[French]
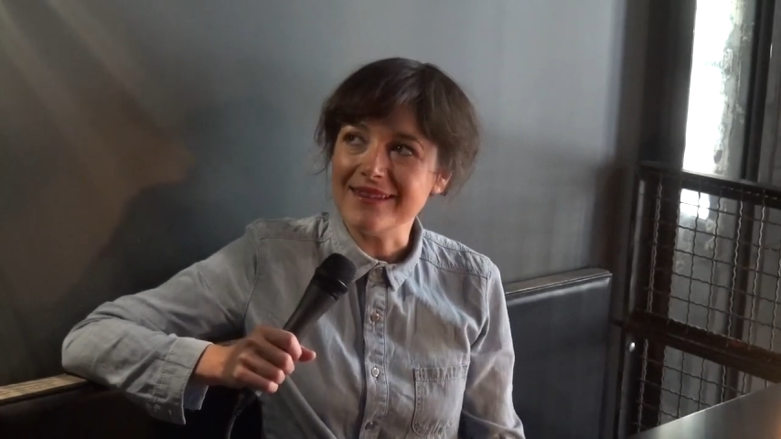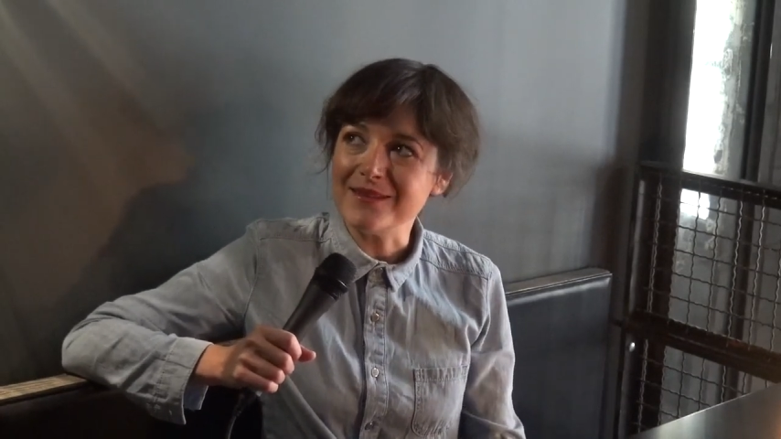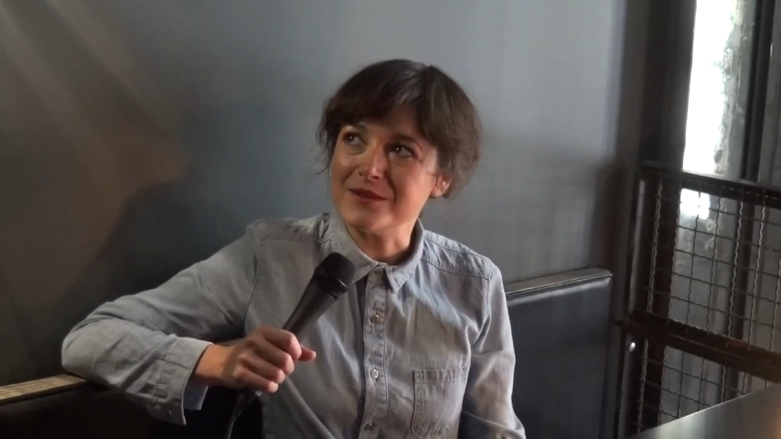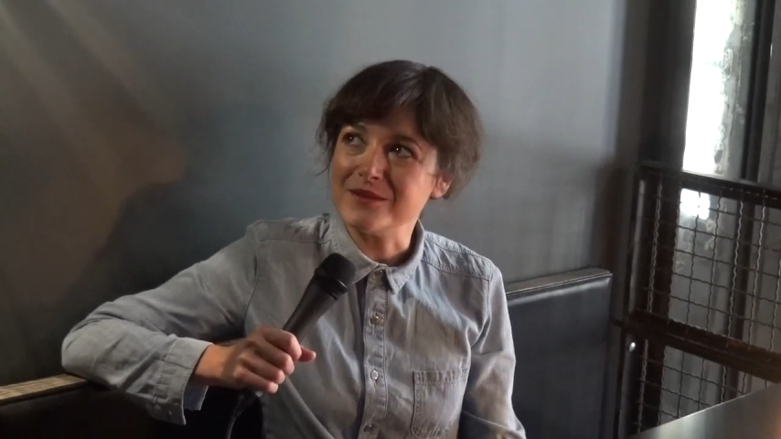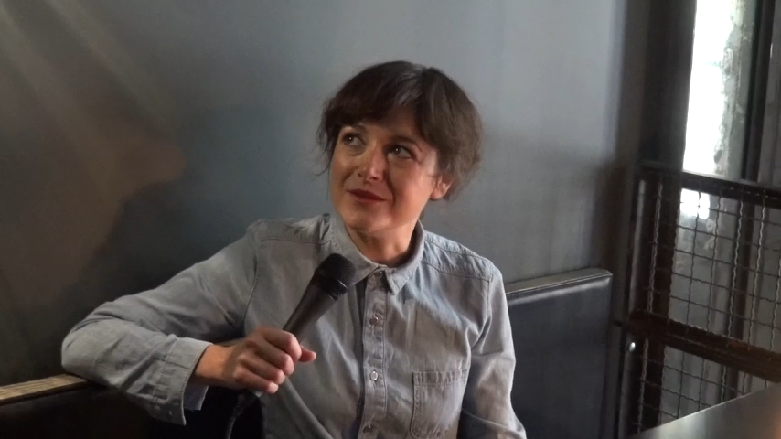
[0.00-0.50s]

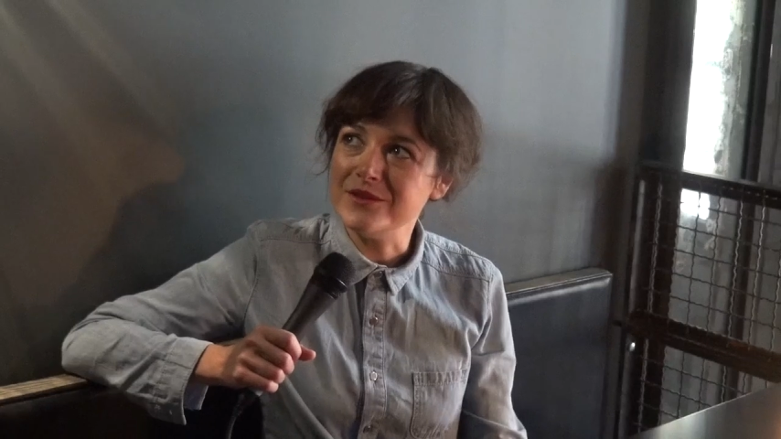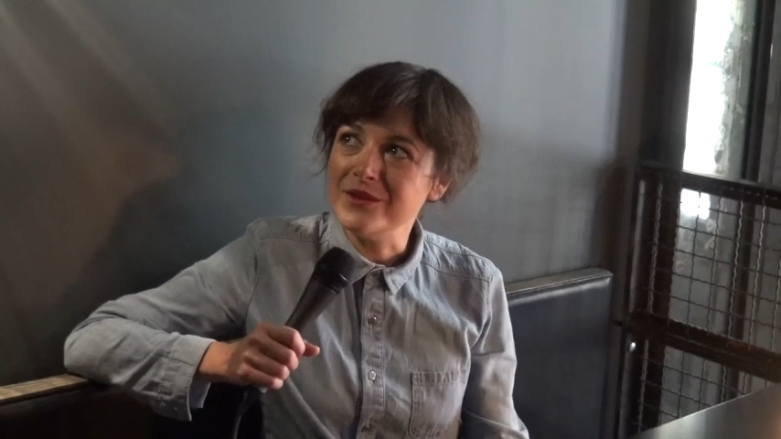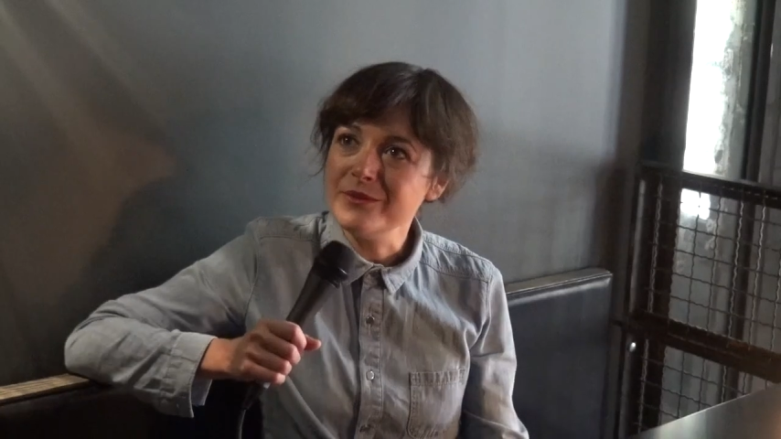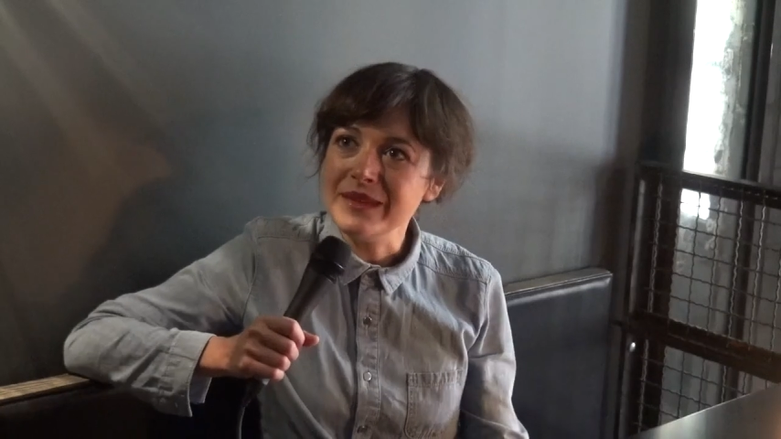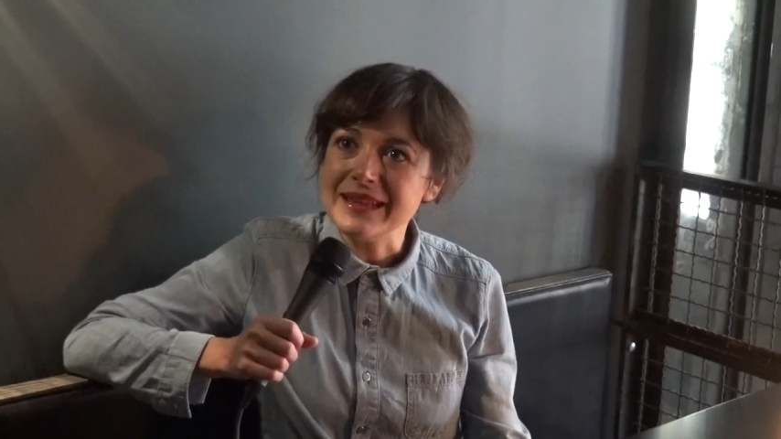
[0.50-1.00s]
en
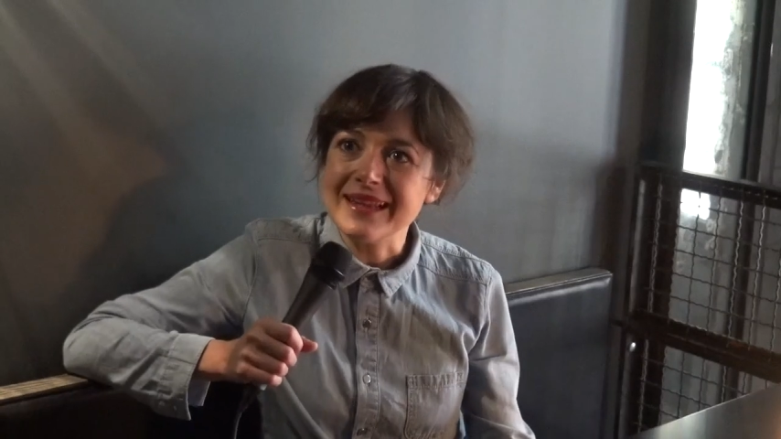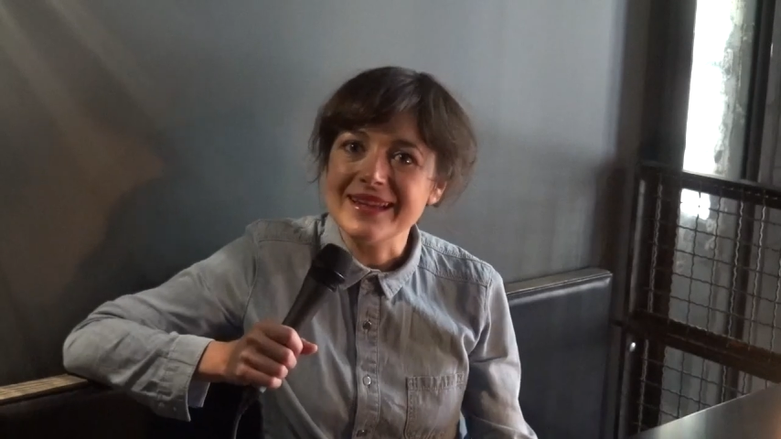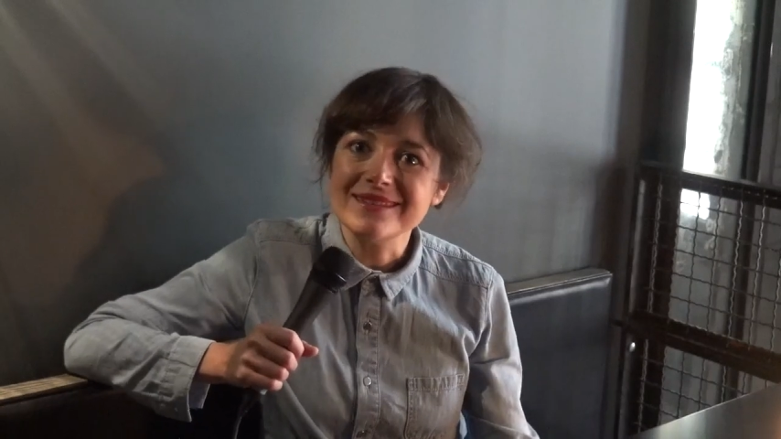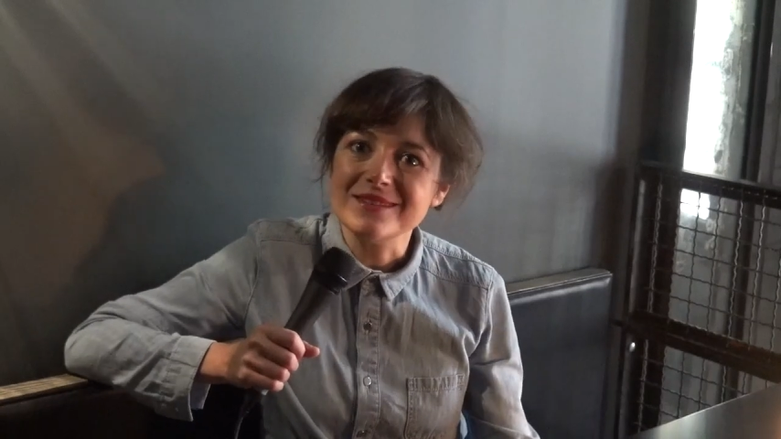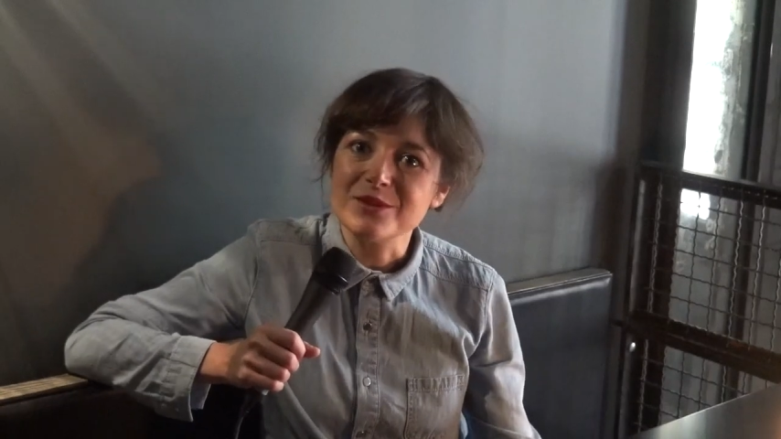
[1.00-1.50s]

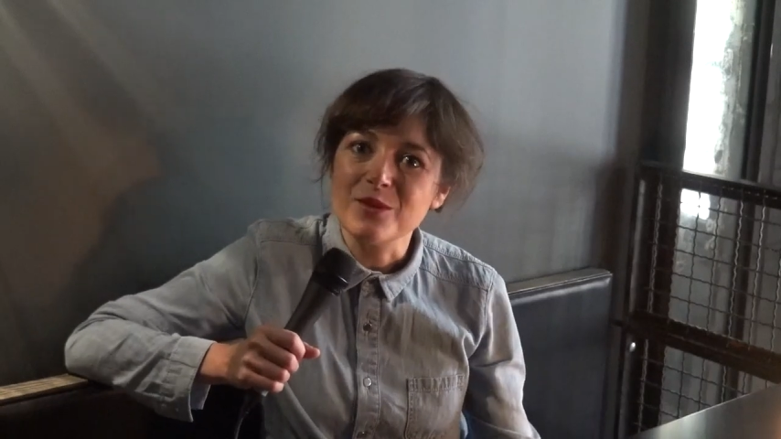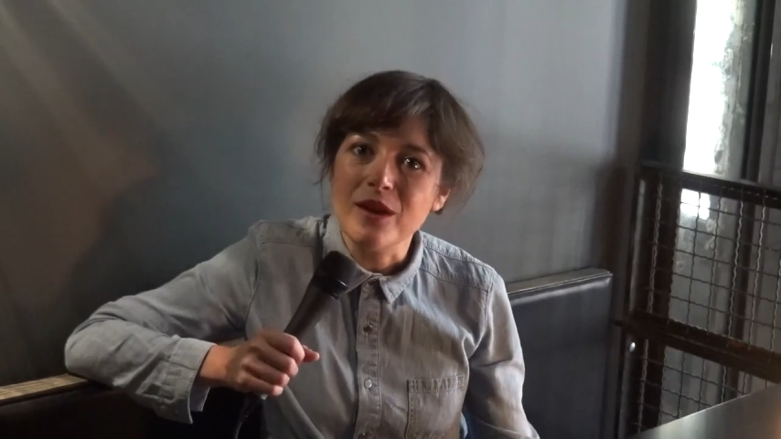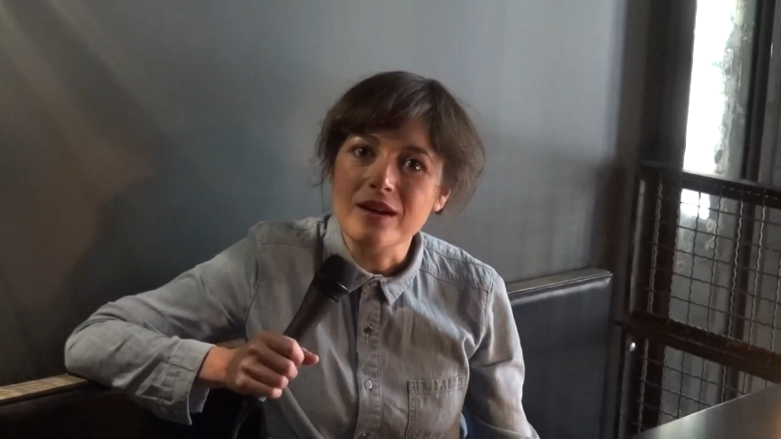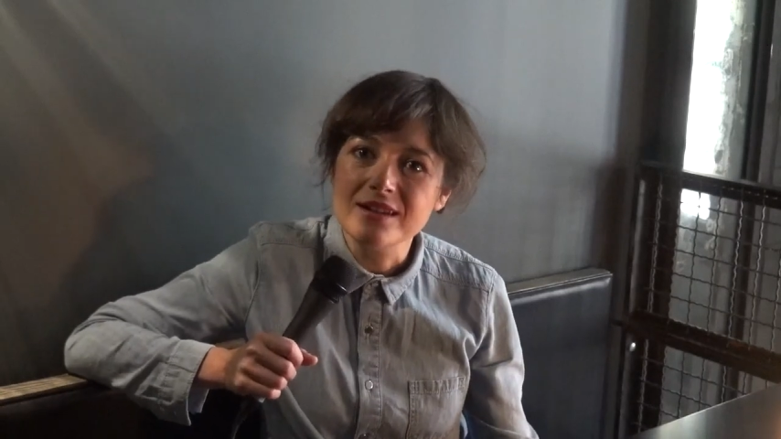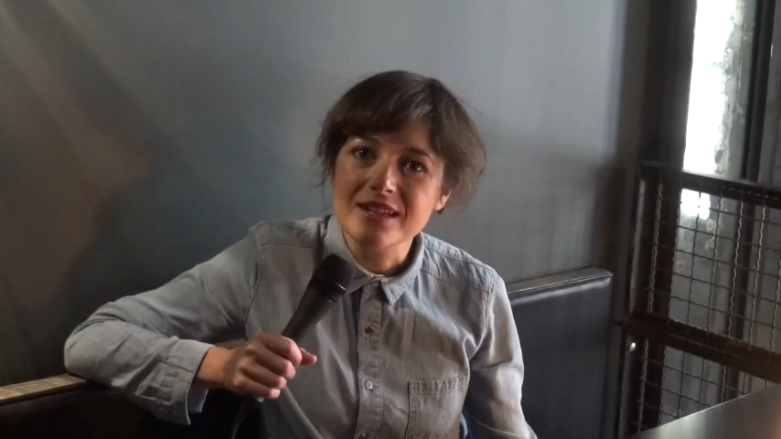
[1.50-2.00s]
2013, je crois.